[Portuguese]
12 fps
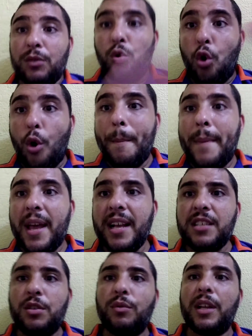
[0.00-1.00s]
do
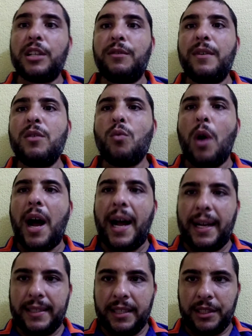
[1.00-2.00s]
começo das
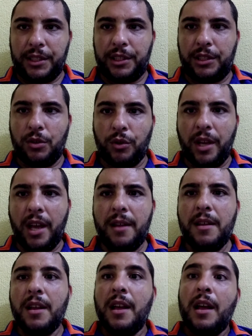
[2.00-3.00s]
vanguardas,
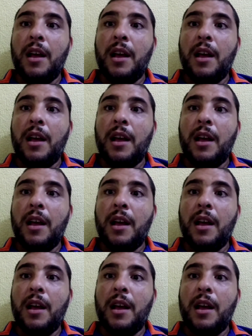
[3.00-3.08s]
ok?